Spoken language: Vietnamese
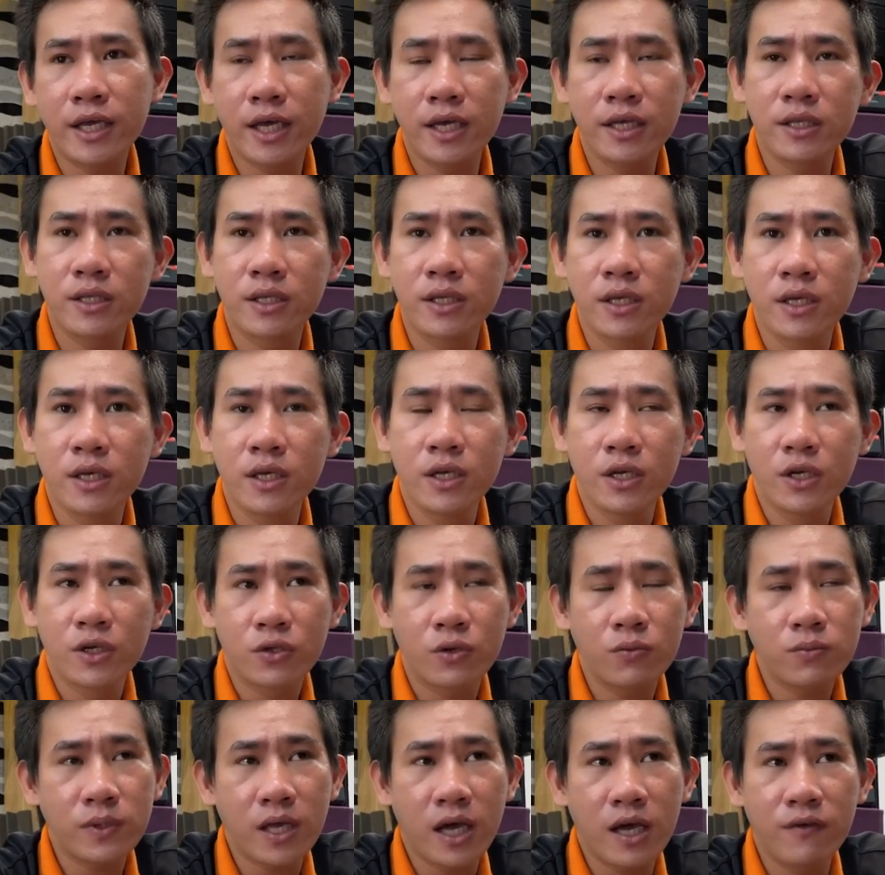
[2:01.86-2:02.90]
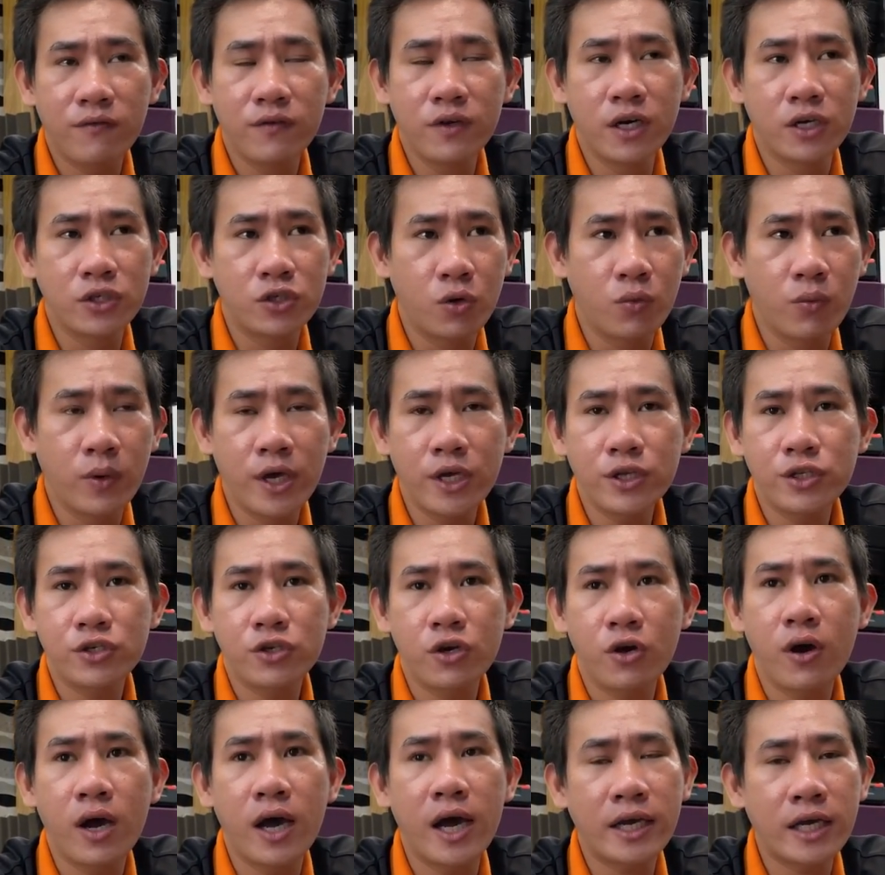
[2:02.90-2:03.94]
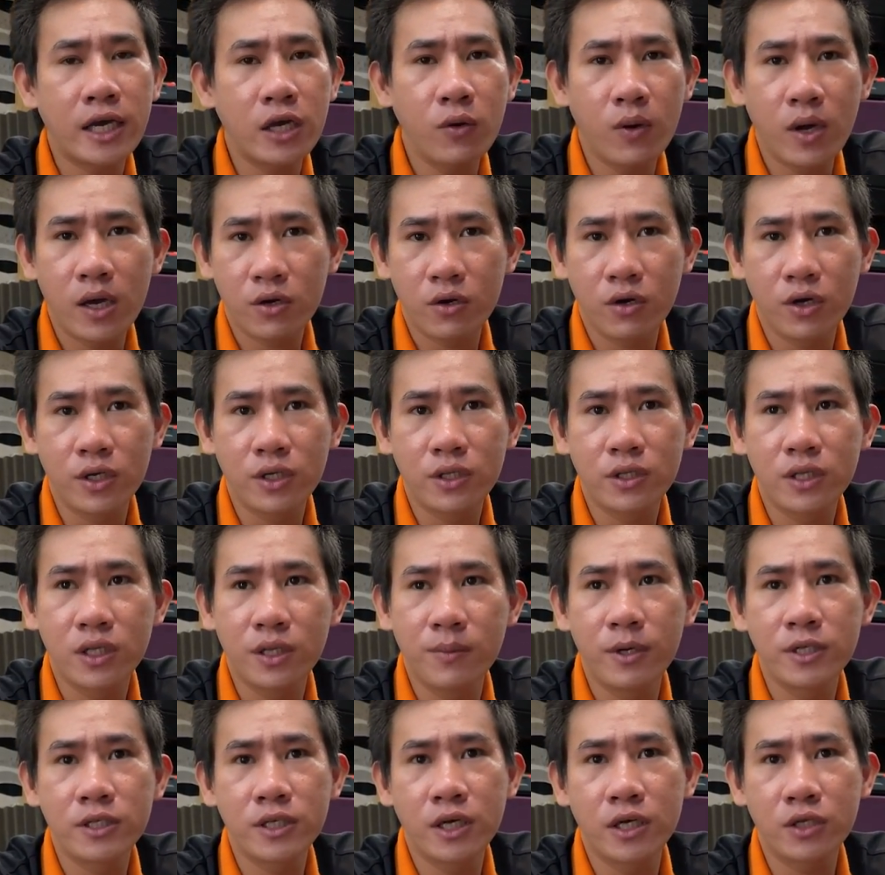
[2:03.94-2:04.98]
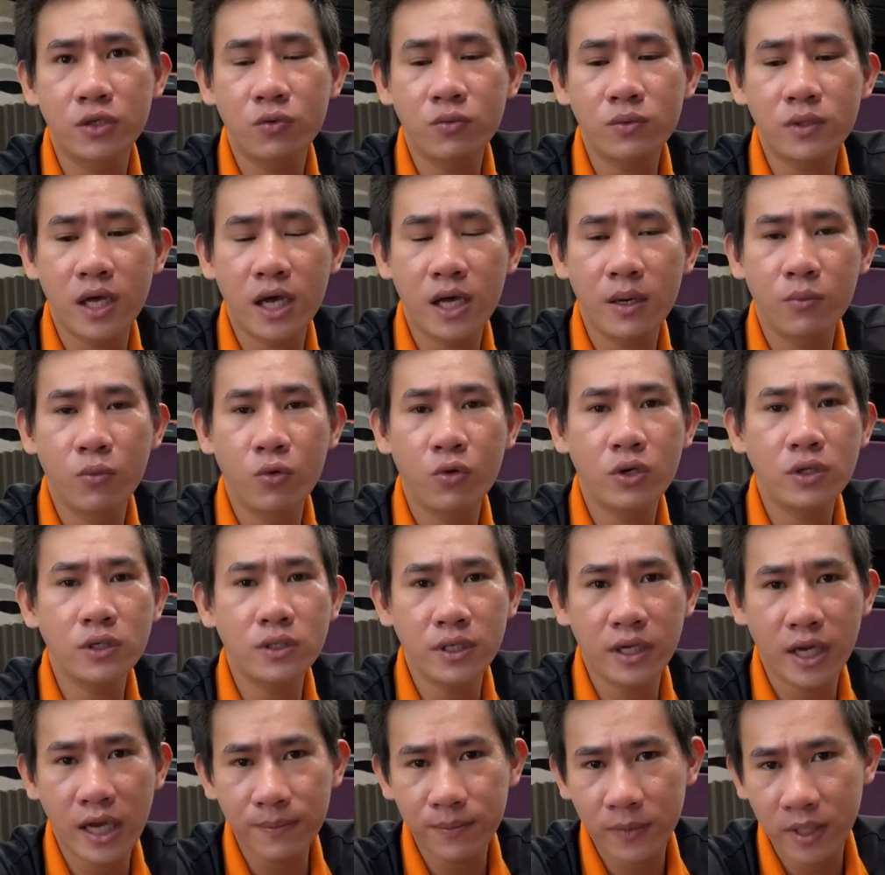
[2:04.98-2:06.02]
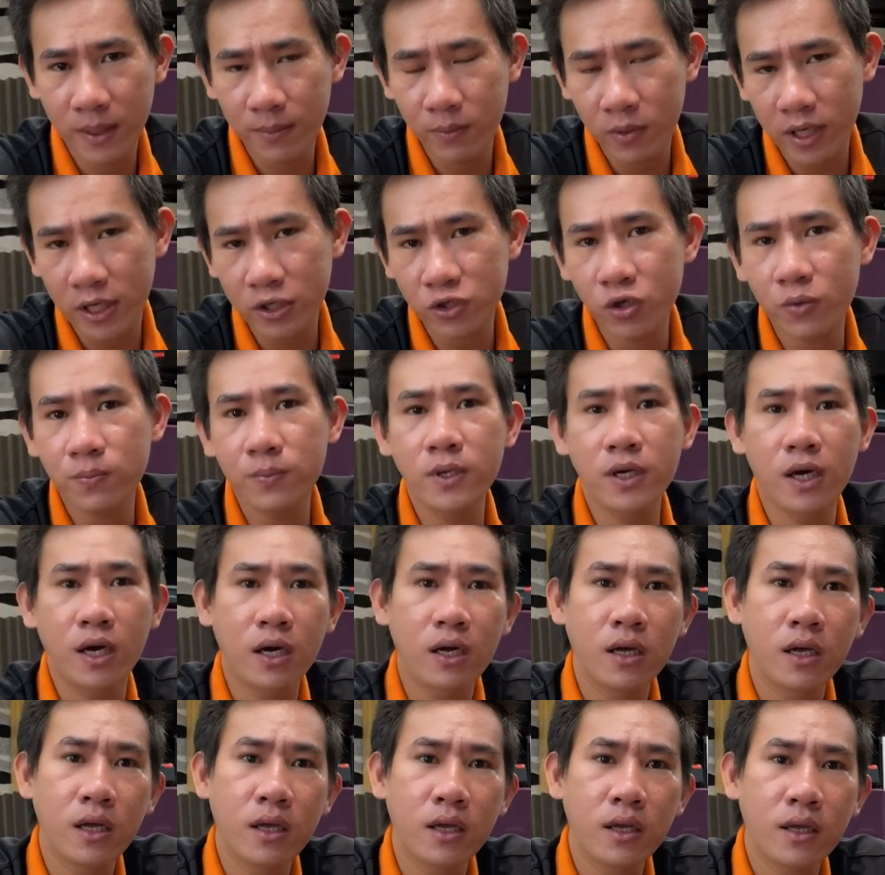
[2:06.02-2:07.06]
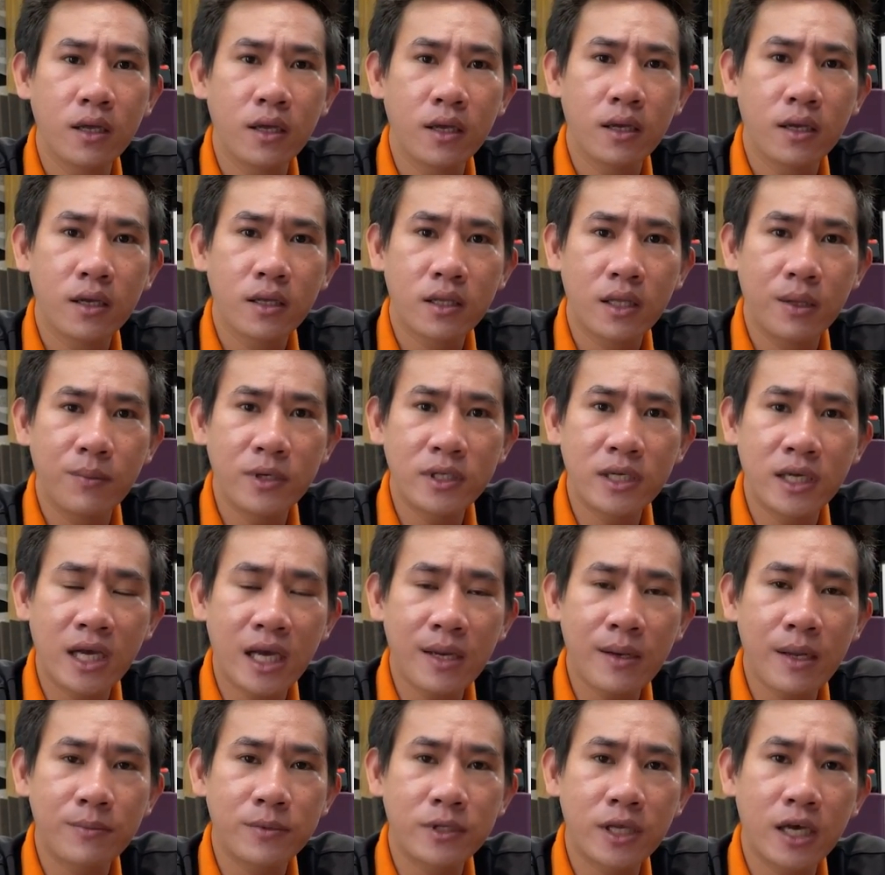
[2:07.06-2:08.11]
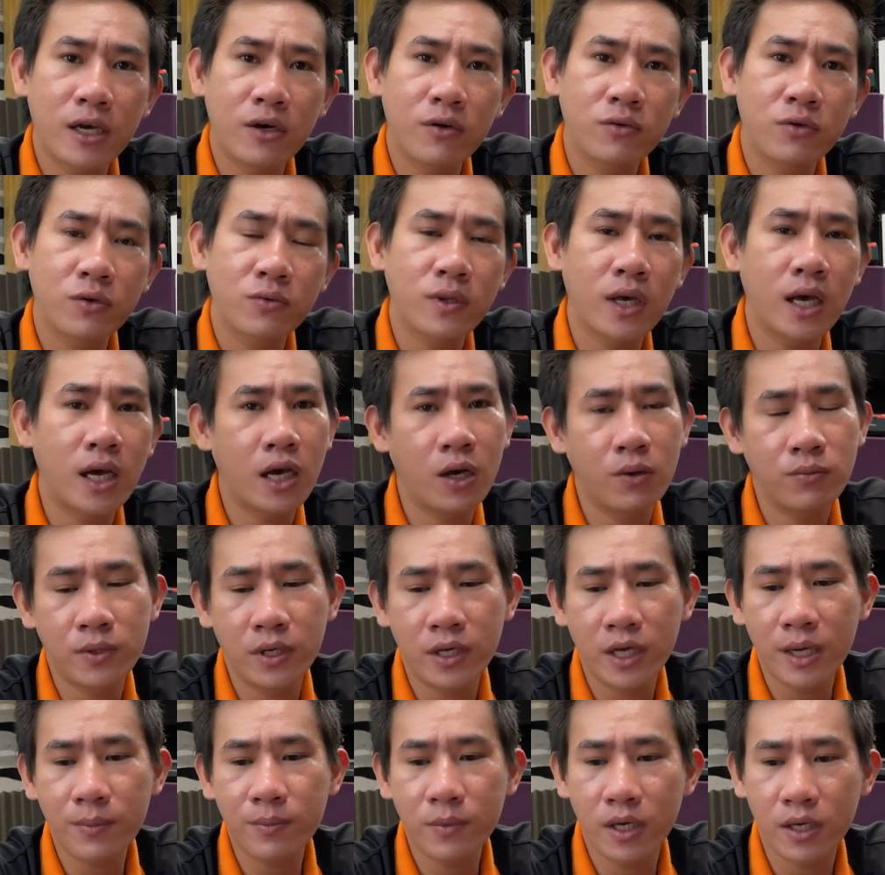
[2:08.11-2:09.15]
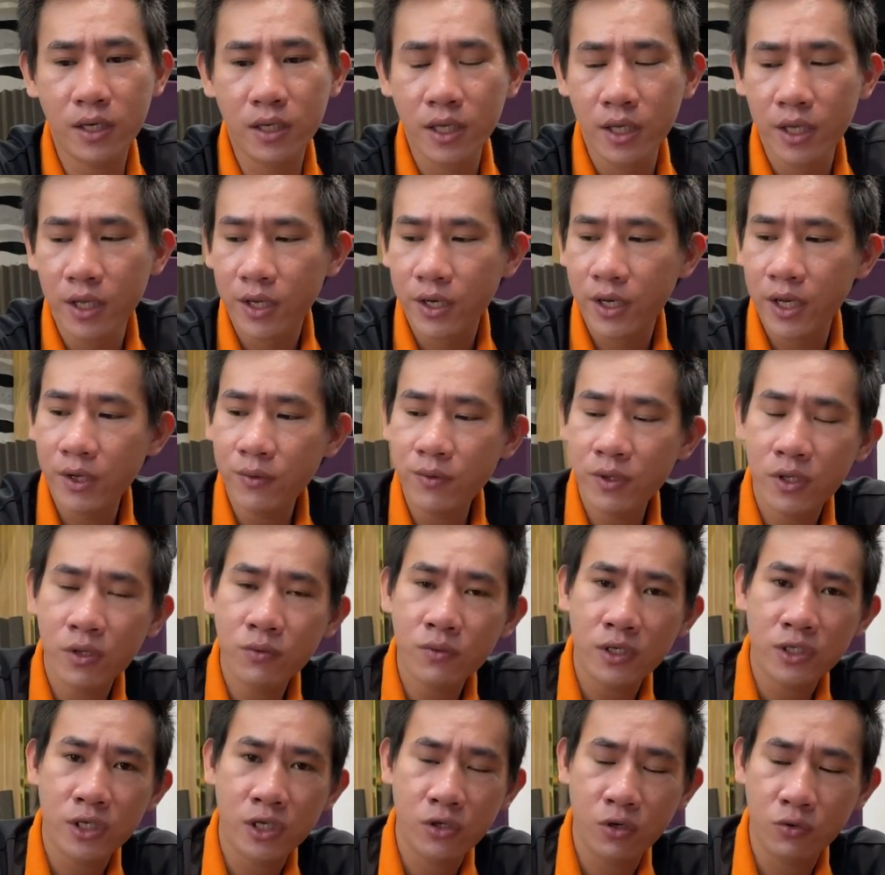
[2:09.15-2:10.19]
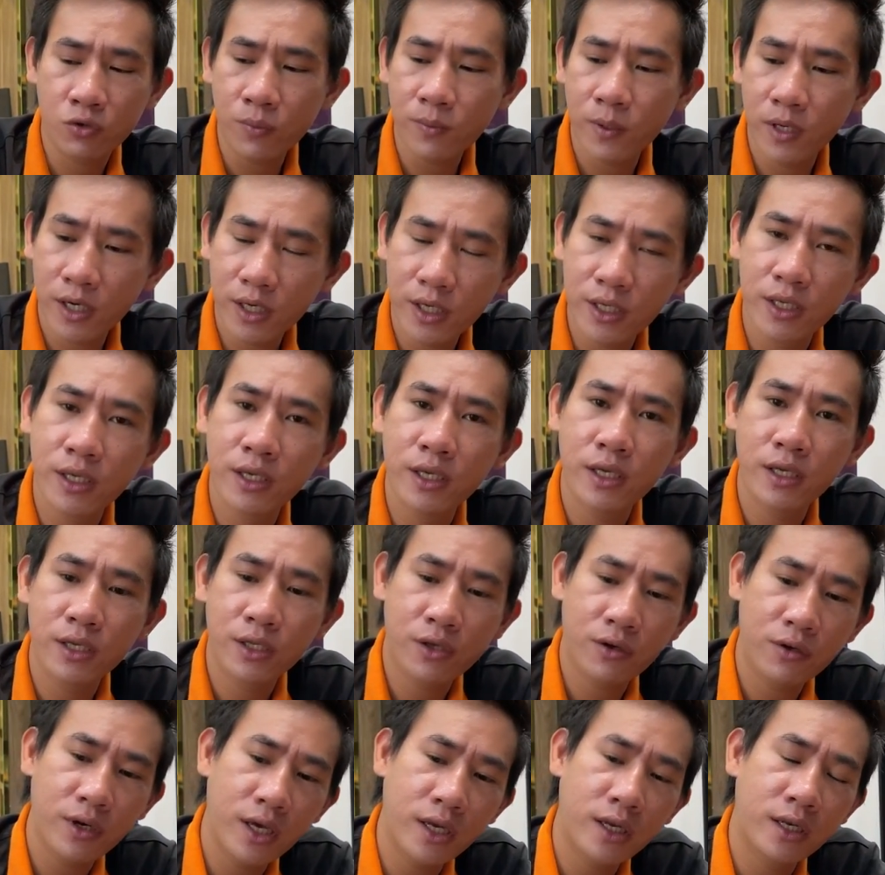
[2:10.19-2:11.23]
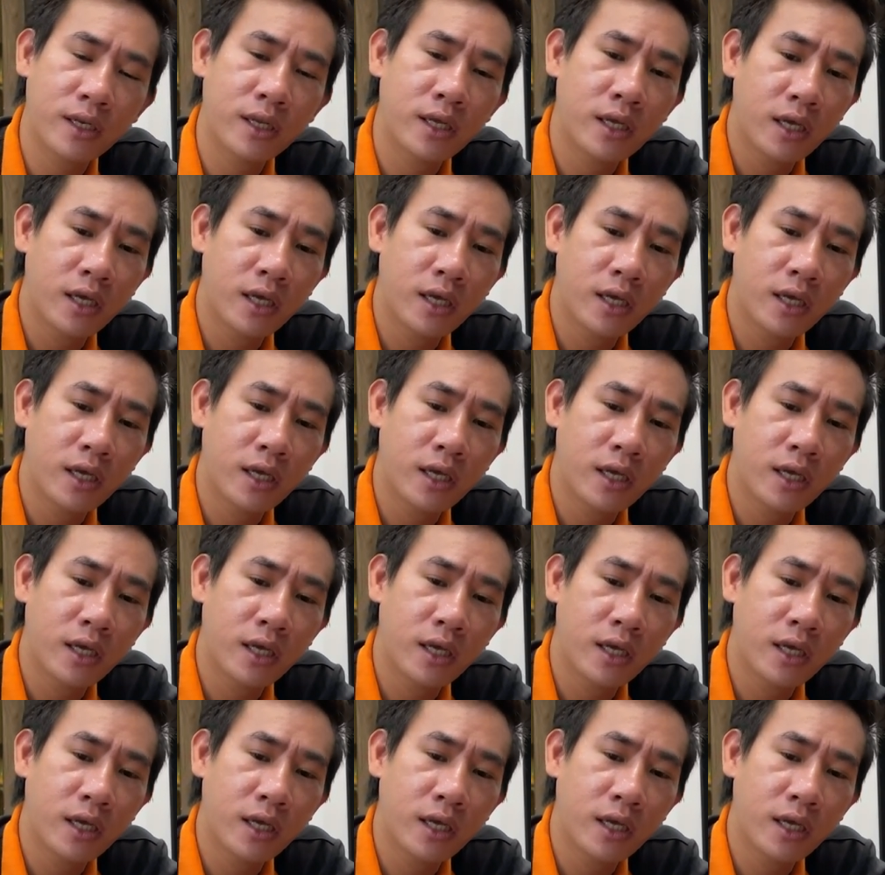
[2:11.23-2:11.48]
kênh chúng ta vừa dùng hết cho hai cái loa rồi thì bây giờ chúng ta muốn ghép thêm một cái sub nữa thì bây giờ ghép làm sao chúng ta không thể ghép được nếu như chúng ta sử dụng sub hơi cho nên